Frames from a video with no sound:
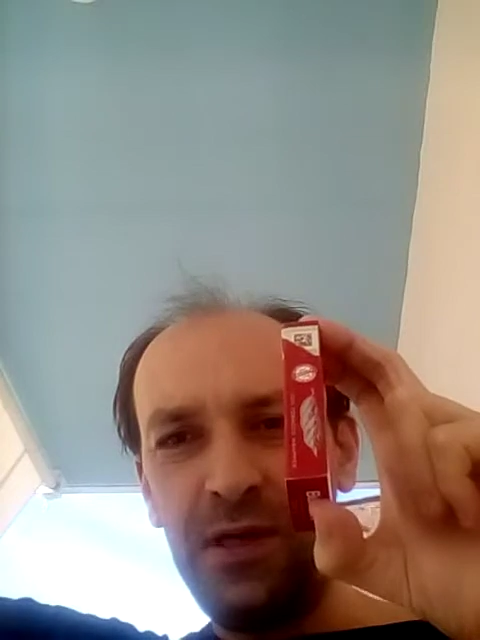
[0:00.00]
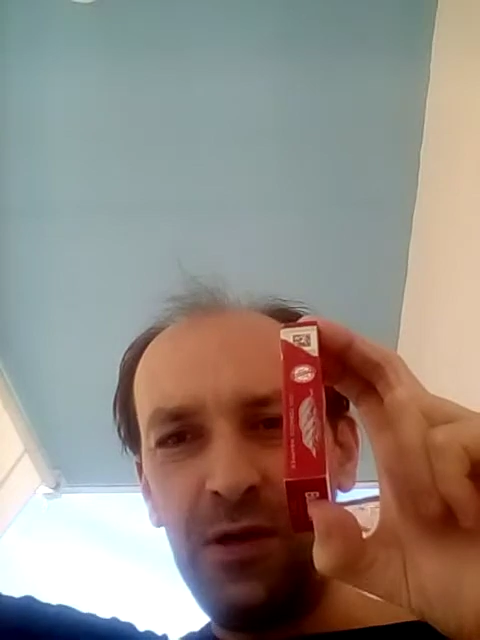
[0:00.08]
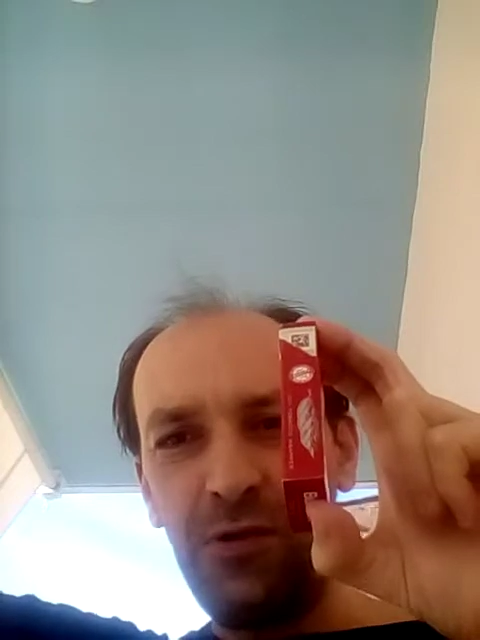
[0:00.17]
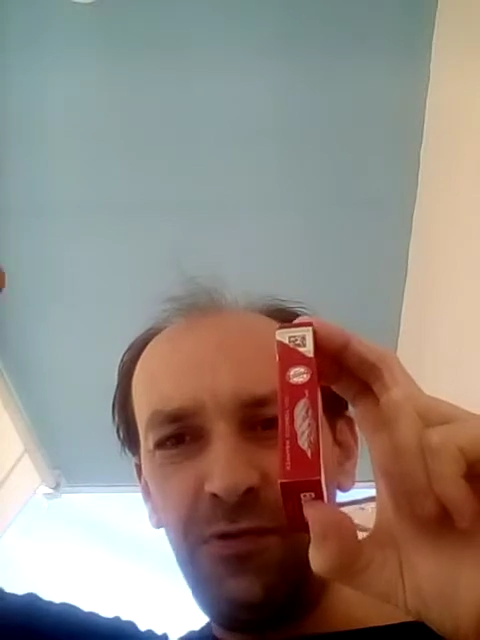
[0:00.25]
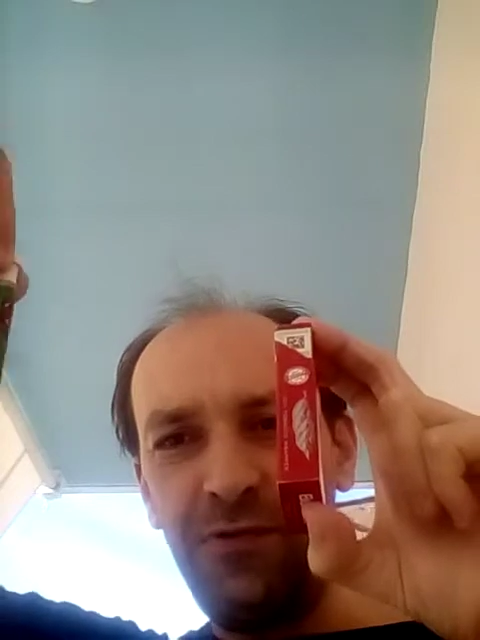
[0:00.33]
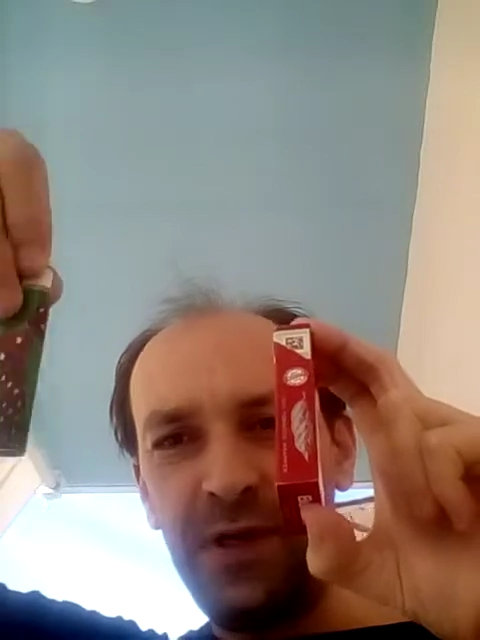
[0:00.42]
elle
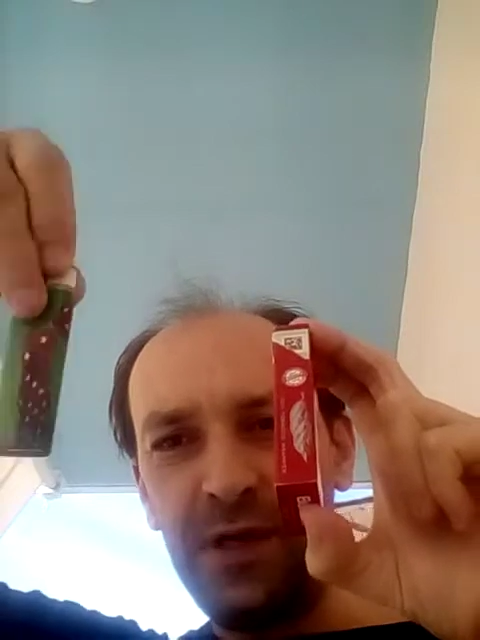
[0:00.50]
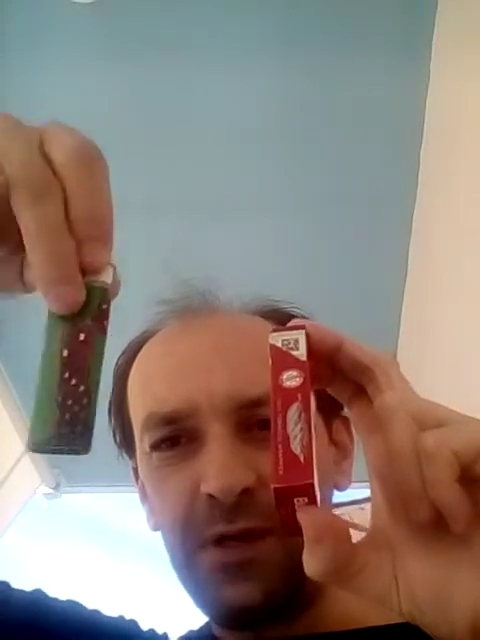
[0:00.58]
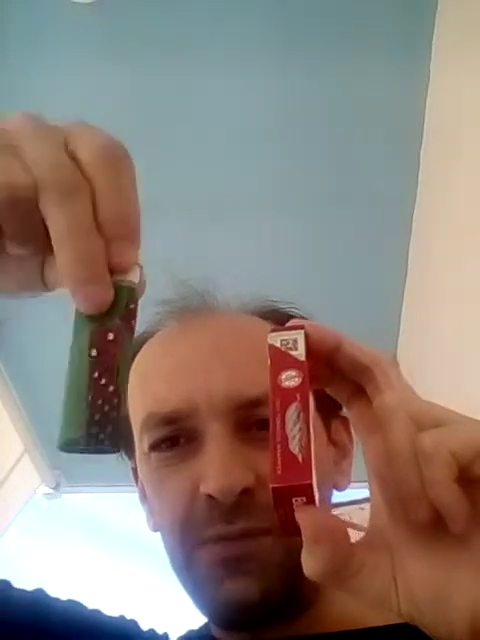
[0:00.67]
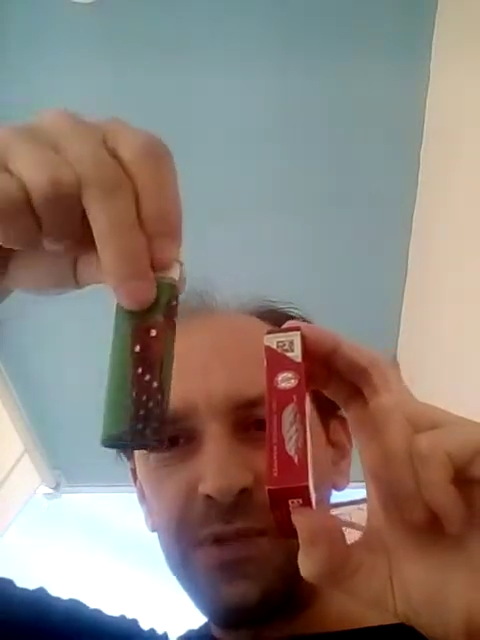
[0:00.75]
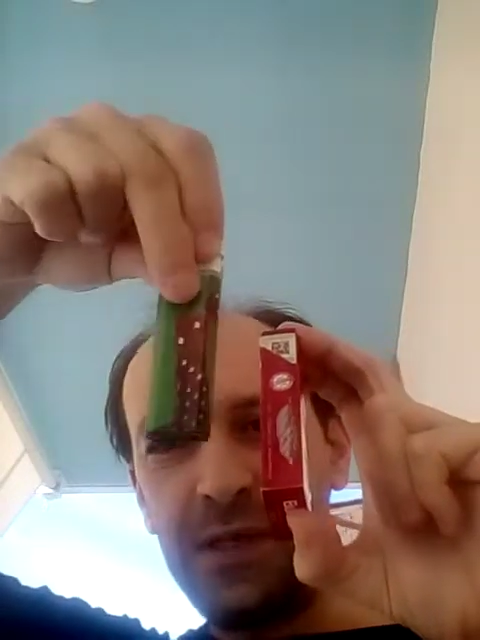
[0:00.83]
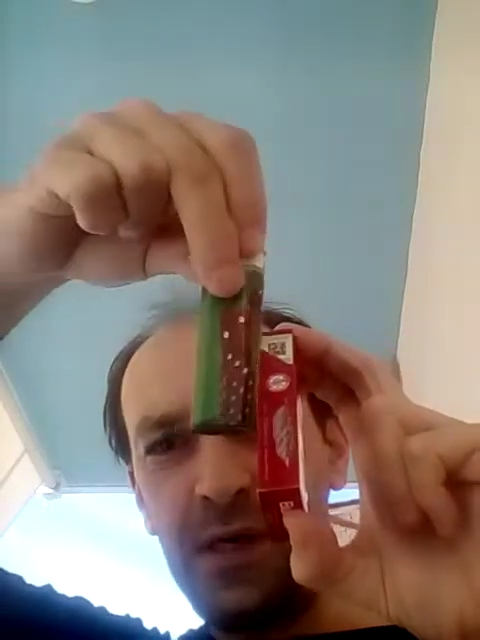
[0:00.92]
revient
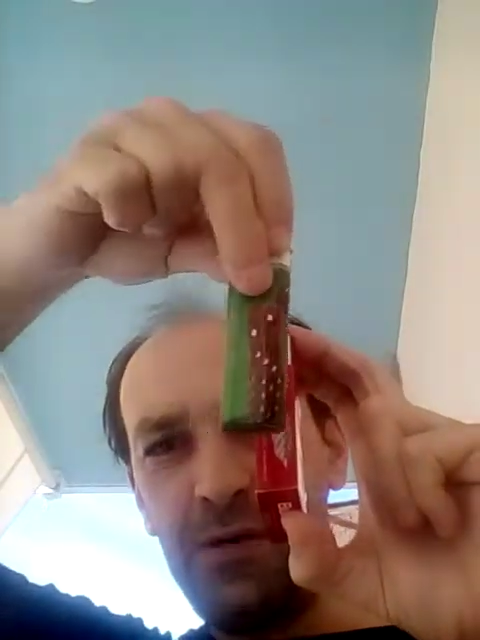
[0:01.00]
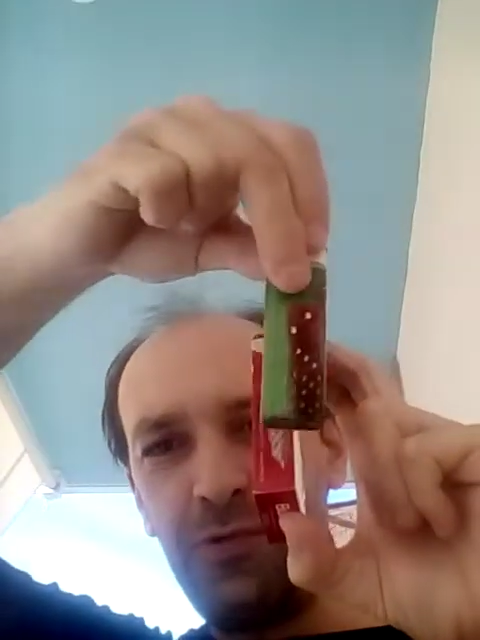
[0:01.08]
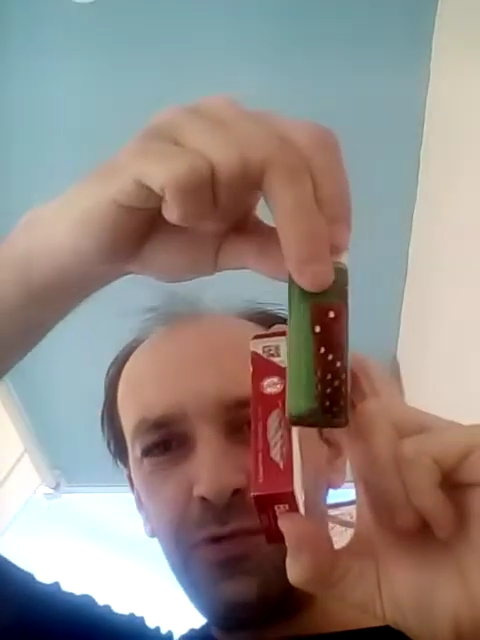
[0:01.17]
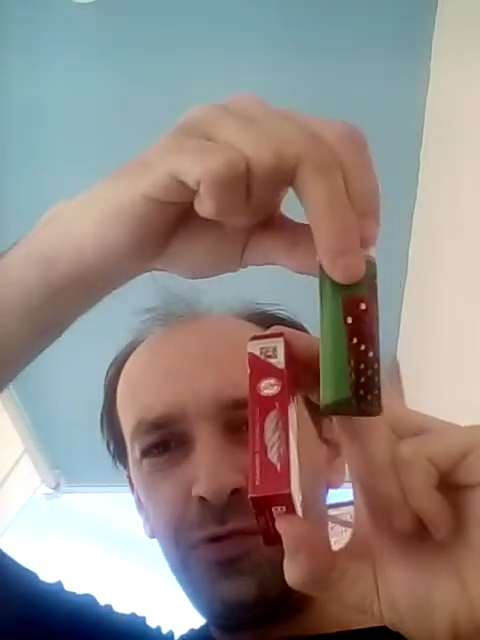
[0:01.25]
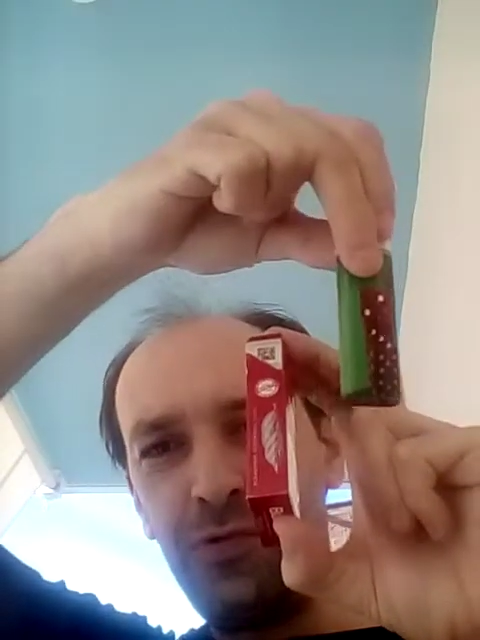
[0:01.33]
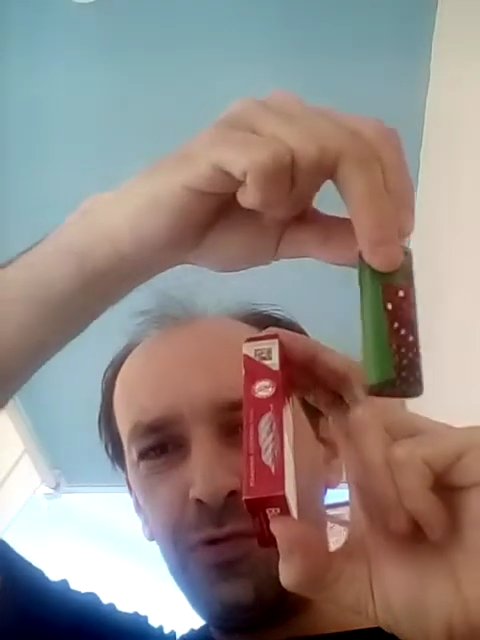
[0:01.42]
comme ça
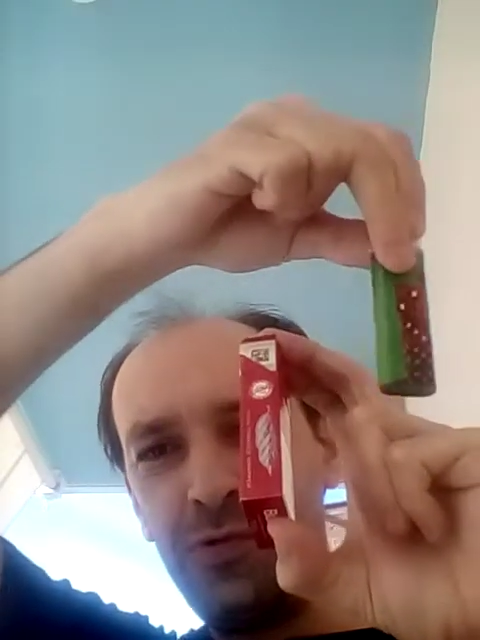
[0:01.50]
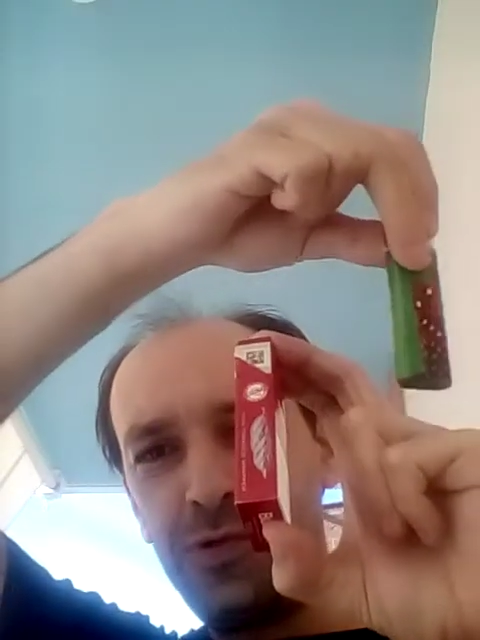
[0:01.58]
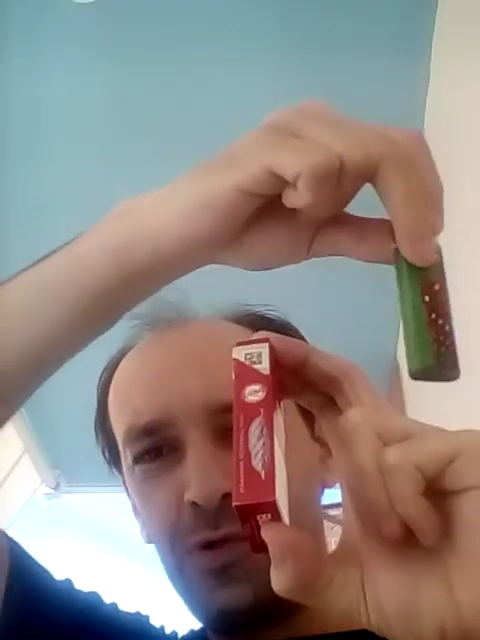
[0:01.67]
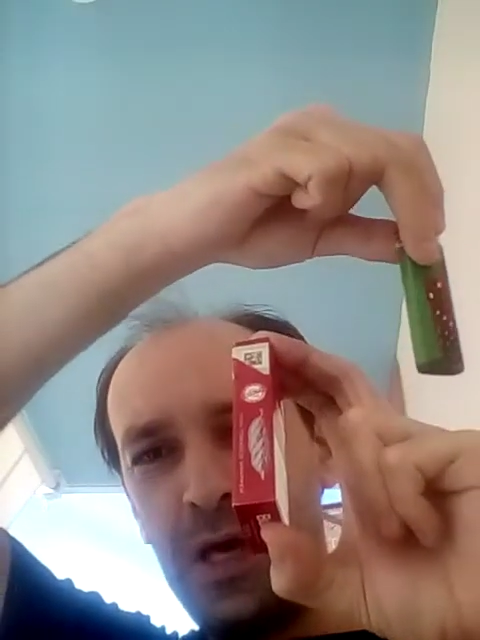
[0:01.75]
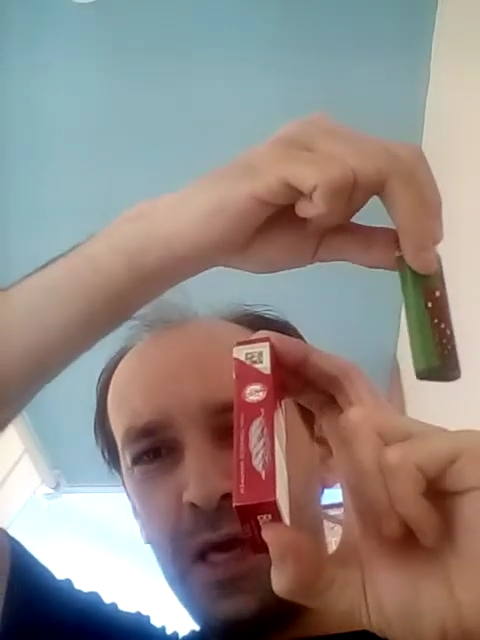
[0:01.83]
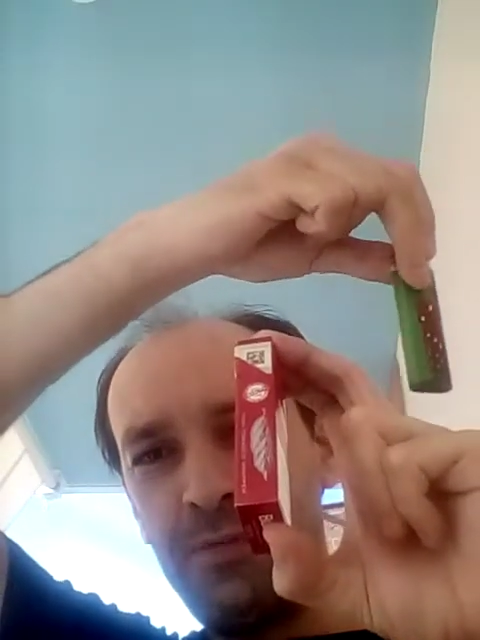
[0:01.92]
autour du
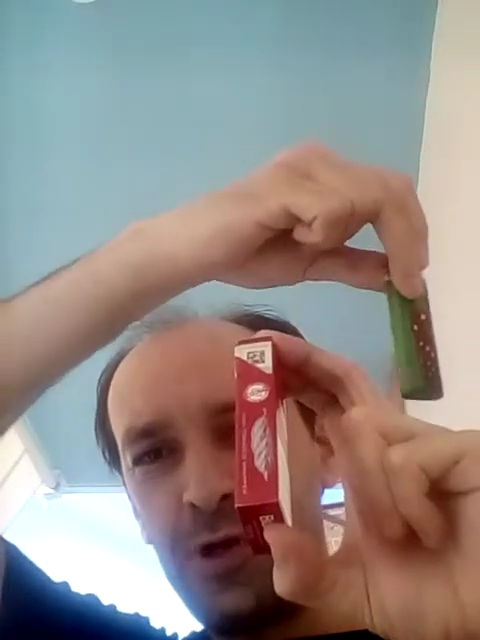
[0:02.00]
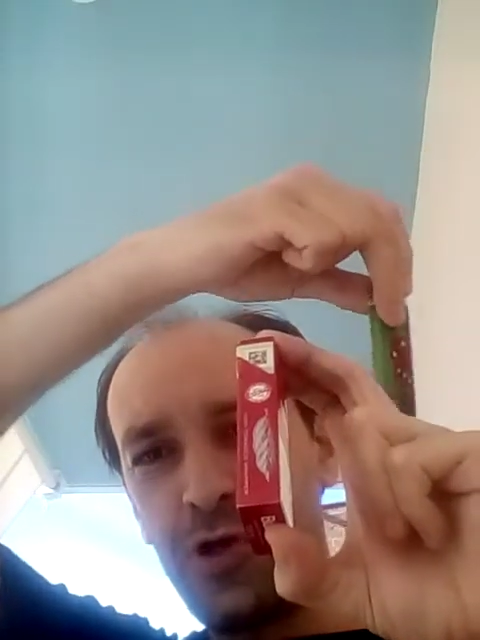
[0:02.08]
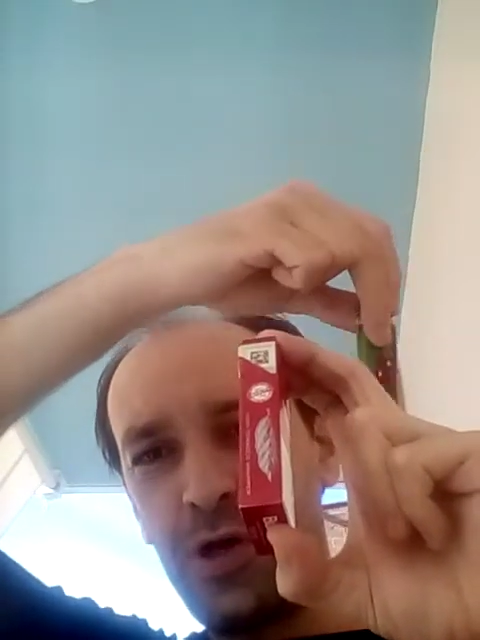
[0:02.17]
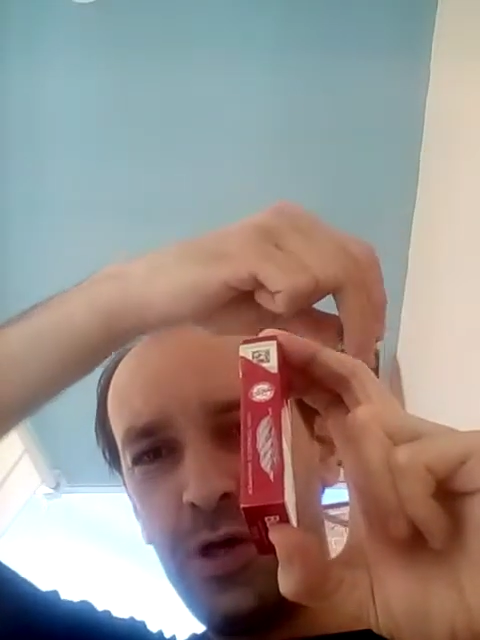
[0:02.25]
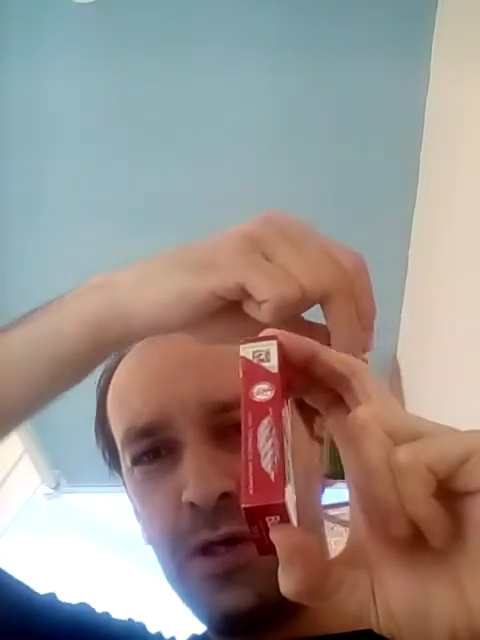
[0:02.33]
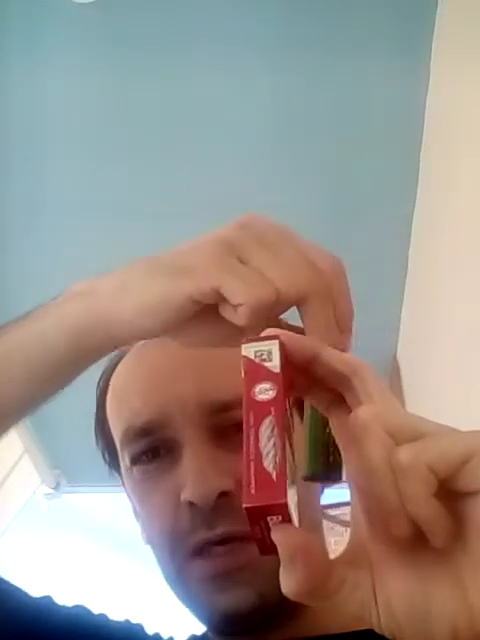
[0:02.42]
Soleil, machin.